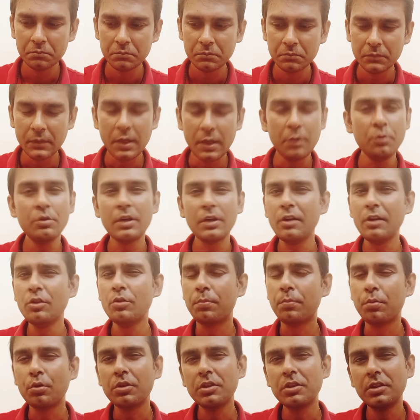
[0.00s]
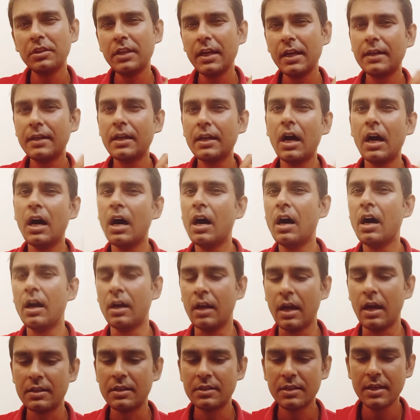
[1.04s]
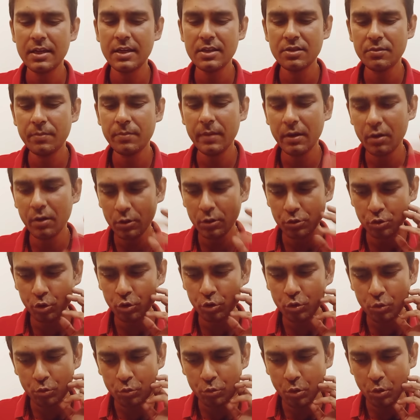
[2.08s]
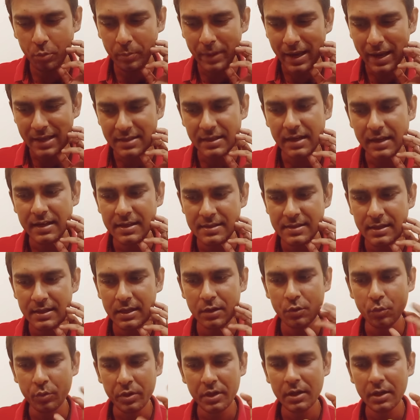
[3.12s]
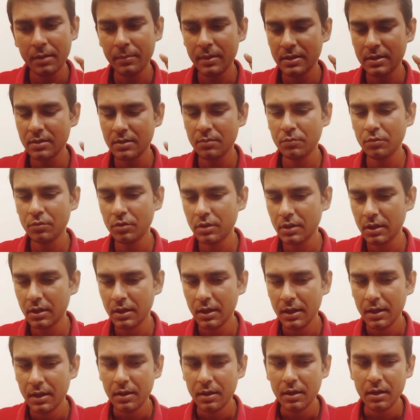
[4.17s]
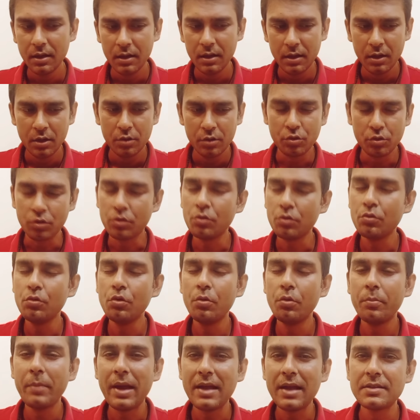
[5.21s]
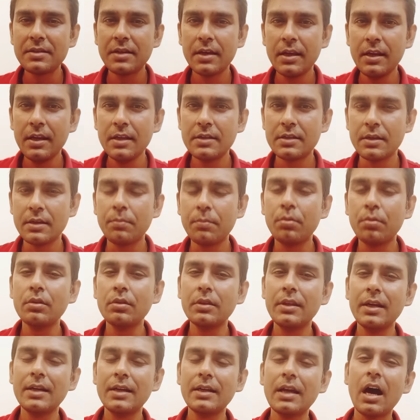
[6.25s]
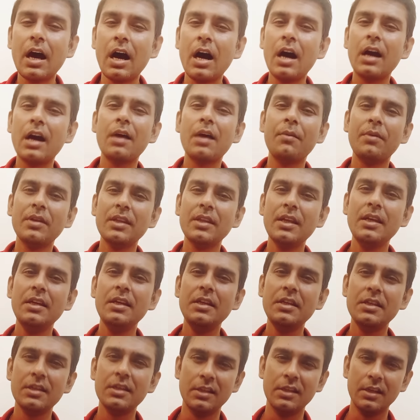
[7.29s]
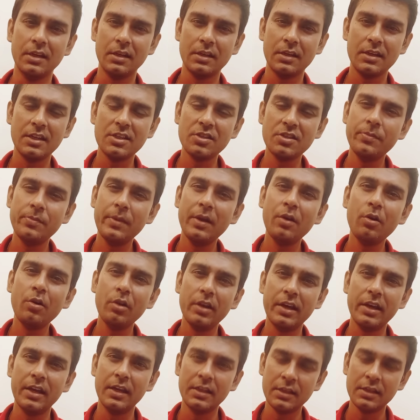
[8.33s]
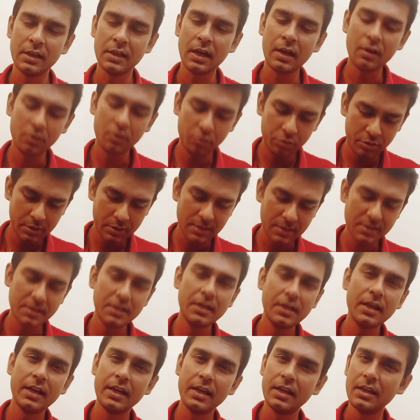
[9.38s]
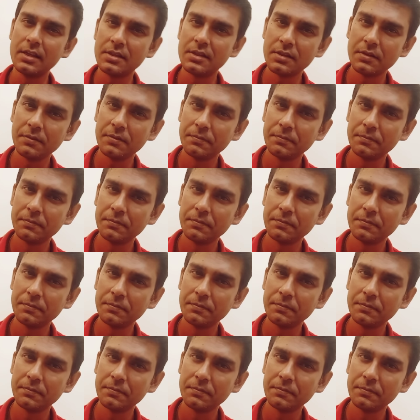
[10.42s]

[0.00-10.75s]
কিন্তু জানেন তো প্রত্যেকটা হার আজকে ইস্টবেঙ্গল যতগুলো ম্যাচ আইএসএলে কুড়িটা ম্যাচের মধ্যে যতগুলো ম্যাচ হেরেছে প্রত্যেকটা হার আমাদের নিজেদের ইস্টবেঙ্গল হেরেছে আলু জার্সিটা হেরেছে